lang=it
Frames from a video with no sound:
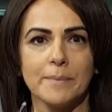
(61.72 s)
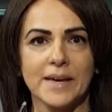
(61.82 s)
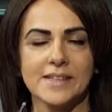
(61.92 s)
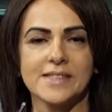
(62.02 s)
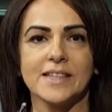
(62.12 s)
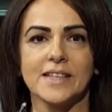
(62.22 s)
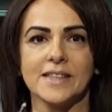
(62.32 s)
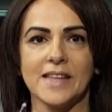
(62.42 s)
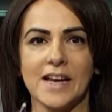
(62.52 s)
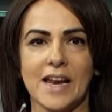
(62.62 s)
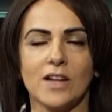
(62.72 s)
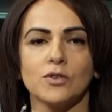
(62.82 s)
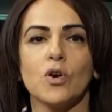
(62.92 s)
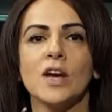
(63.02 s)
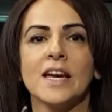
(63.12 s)
mesi
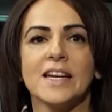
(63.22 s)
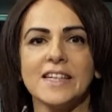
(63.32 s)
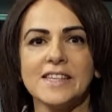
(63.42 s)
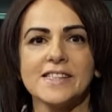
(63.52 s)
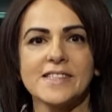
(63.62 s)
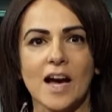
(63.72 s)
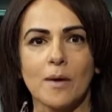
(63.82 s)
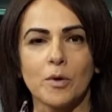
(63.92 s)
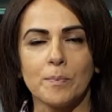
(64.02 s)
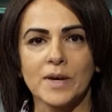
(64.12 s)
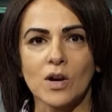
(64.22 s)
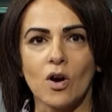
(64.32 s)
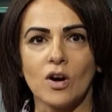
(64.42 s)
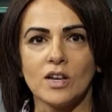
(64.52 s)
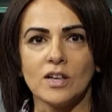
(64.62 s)
dell'anno. Iniziamo
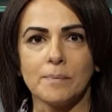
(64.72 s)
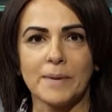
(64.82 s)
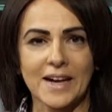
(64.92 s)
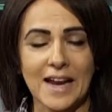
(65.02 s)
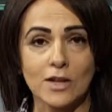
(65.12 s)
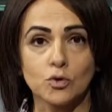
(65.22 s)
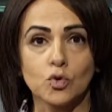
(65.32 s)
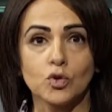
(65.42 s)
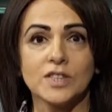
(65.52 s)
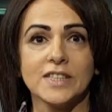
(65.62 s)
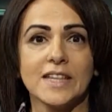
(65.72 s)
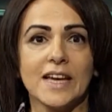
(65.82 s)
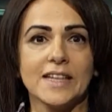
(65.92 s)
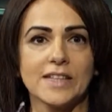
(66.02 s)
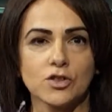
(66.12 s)
però eh, parlando di
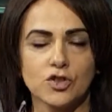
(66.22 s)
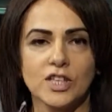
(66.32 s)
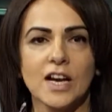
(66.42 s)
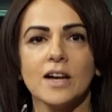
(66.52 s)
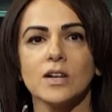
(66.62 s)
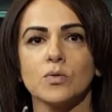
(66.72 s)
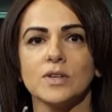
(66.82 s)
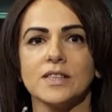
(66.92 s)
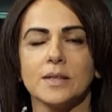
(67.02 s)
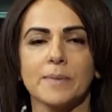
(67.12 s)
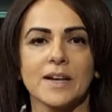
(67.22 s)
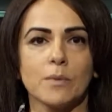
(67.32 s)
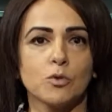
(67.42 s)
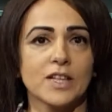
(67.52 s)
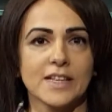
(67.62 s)
energia, quindi
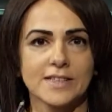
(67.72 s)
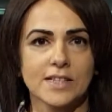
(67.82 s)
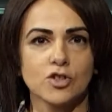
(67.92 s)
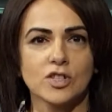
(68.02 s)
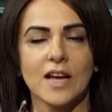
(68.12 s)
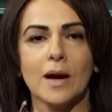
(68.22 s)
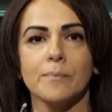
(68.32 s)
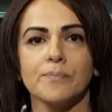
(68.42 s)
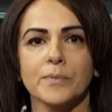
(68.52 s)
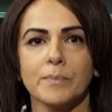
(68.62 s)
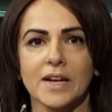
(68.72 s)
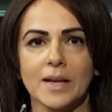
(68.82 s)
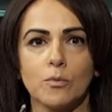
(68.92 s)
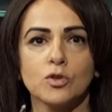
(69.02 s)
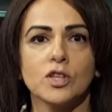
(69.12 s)
parliamo di elettricità,
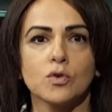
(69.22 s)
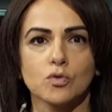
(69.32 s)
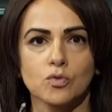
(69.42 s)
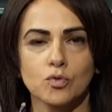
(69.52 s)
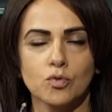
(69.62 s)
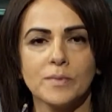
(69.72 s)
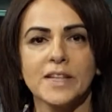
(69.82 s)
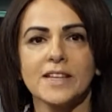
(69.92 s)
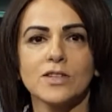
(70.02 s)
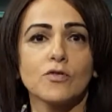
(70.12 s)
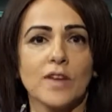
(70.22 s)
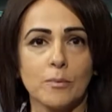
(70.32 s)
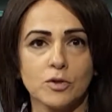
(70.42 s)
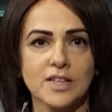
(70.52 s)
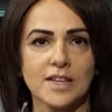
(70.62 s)
parliamo di consumi che
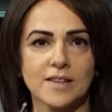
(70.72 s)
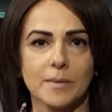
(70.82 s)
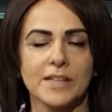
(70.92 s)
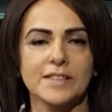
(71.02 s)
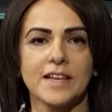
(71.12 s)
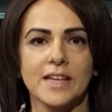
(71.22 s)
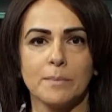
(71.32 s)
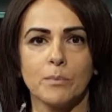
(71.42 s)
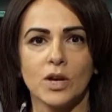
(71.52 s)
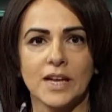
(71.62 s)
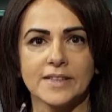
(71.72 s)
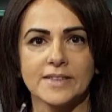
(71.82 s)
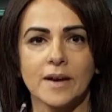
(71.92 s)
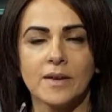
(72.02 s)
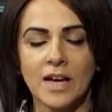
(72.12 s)
troviamo direttamente in
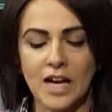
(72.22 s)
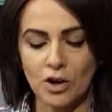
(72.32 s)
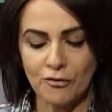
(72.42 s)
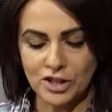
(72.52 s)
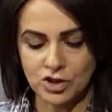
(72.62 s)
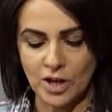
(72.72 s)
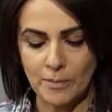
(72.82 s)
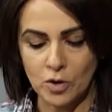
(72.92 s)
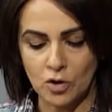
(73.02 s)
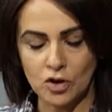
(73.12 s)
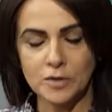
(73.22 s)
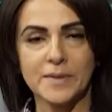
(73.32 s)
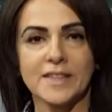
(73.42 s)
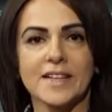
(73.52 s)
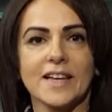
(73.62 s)
bolletta. E lo facciamo con
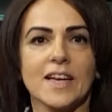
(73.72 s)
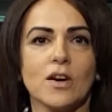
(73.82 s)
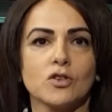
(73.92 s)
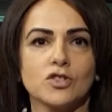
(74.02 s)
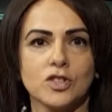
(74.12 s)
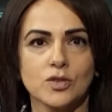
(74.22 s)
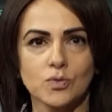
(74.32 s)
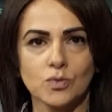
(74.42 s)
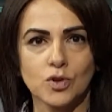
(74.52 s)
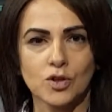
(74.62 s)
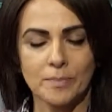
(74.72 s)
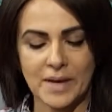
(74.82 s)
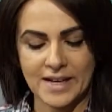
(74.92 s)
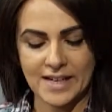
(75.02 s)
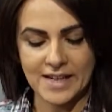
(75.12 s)
l'ospite che è oggi in studio con
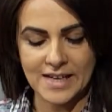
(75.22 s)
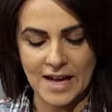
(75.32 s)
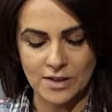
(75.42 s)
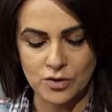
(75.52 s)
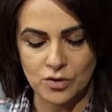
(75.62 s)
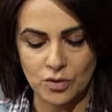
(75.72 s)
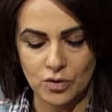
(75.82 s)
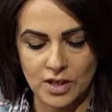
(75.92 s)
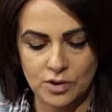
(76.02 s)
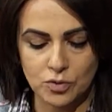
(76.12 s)
me, che ringrazio, la